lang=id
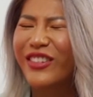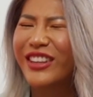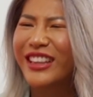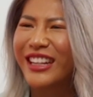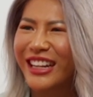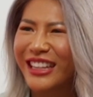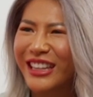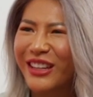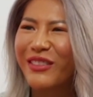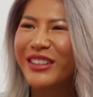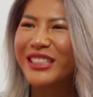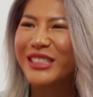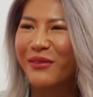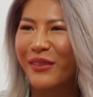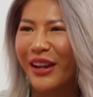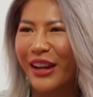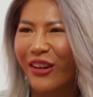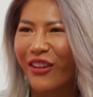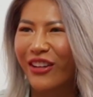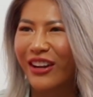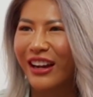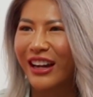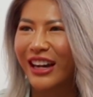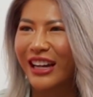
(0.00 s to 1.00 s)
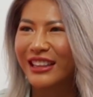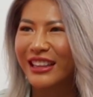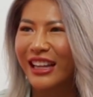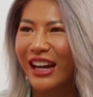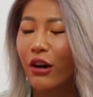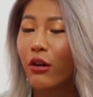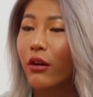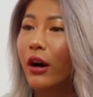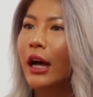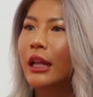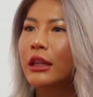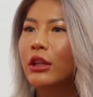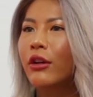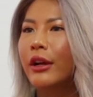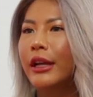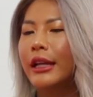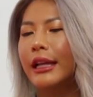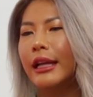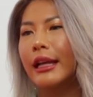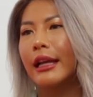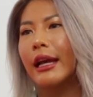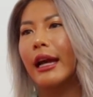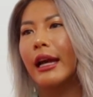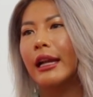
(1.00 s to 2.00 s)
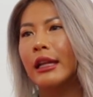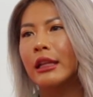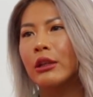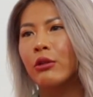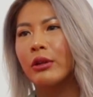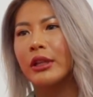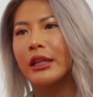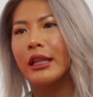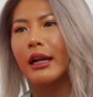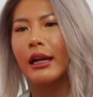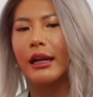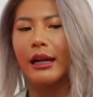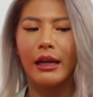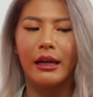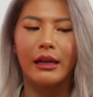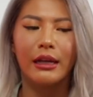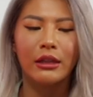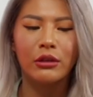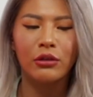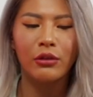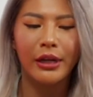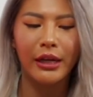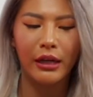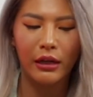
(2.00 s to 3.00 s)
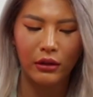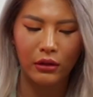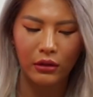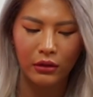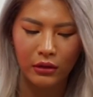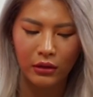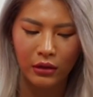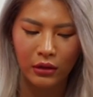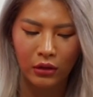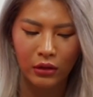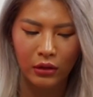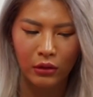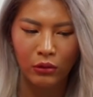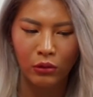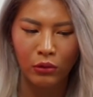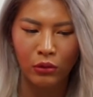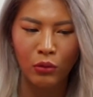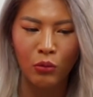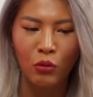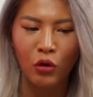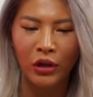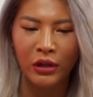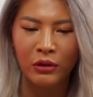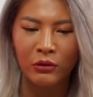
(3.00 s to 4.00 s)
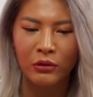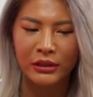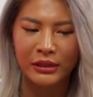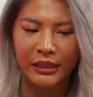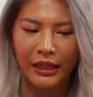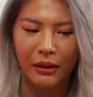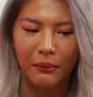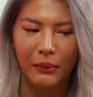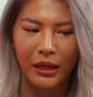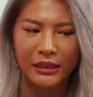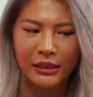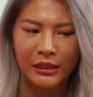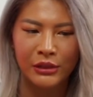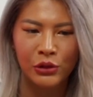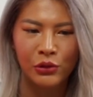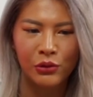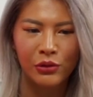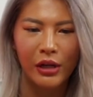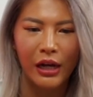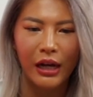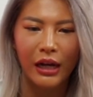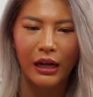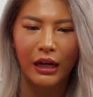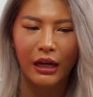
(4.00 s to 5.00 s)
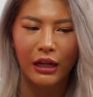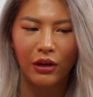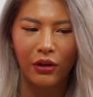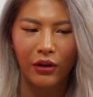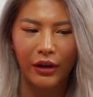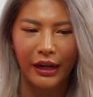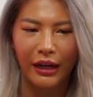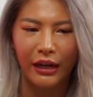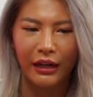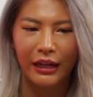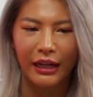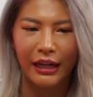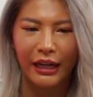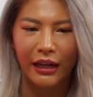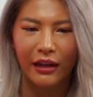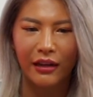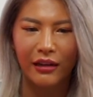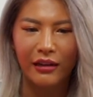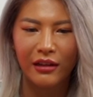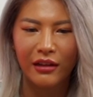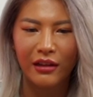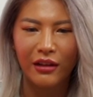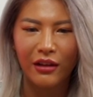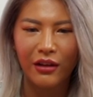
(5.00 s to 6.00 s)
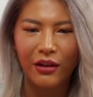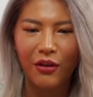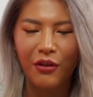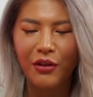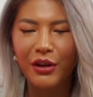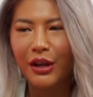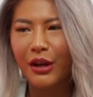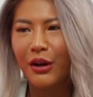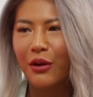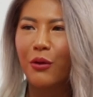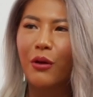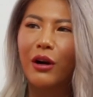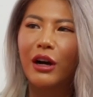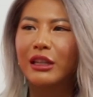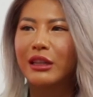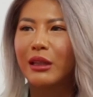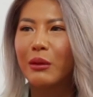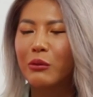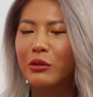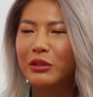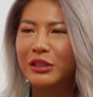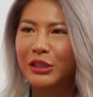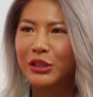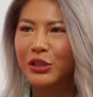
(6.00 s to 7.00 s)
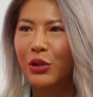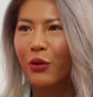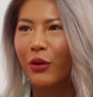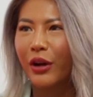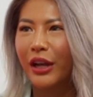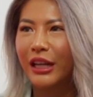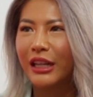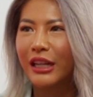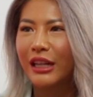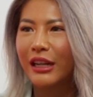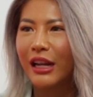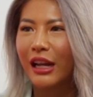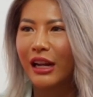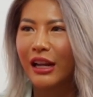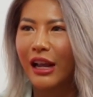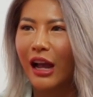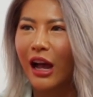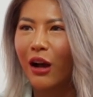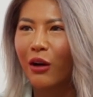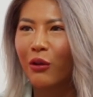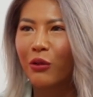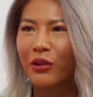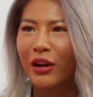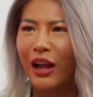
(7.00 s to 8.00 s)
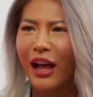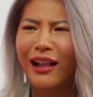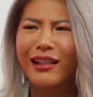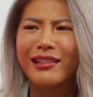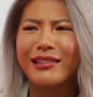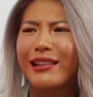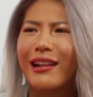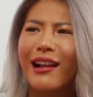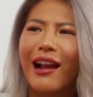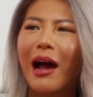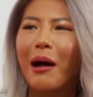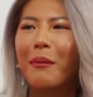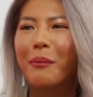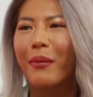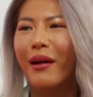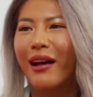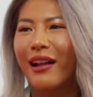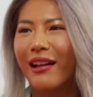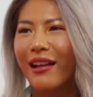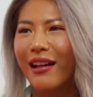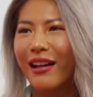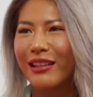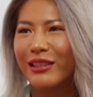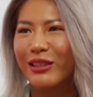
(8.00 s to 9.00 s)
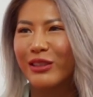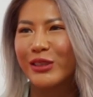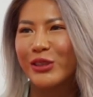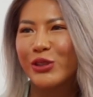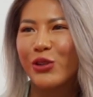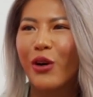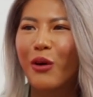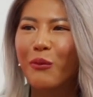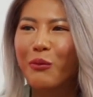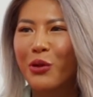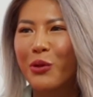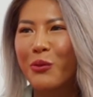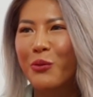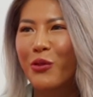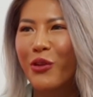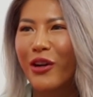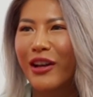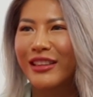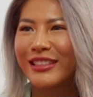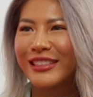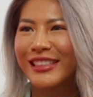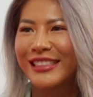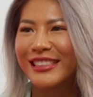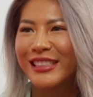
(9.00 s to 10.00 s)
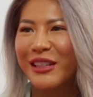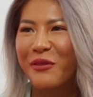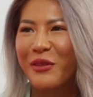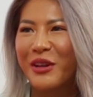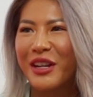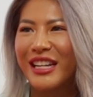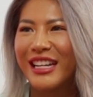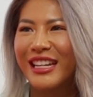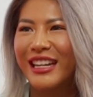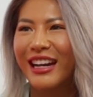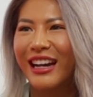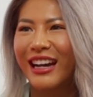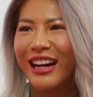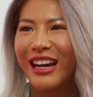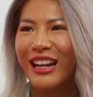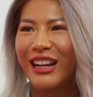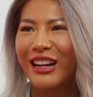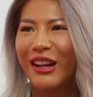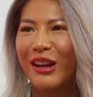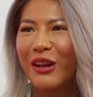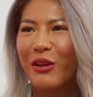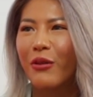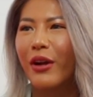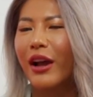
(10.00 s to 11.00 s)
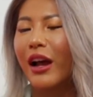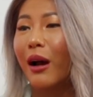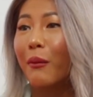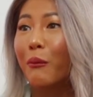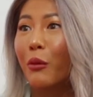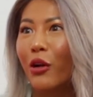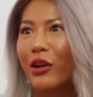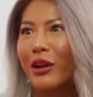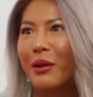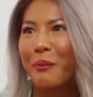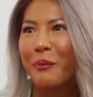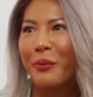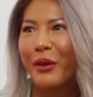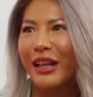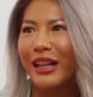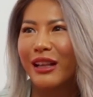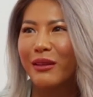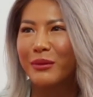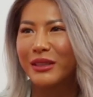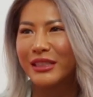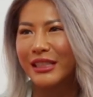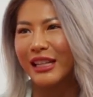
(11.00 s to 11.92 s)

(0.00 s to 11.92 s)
tapi ternyata masih banyak orang nggak tahu atau ini kayak di twitter ya itu yang eh, lu mungkin udah sering baca juga kalau yang kayak oh iya gue ketemu si cowok ini dari akun alter apalah terus gue berhubungan seks sama dia karena gue I'm on the pill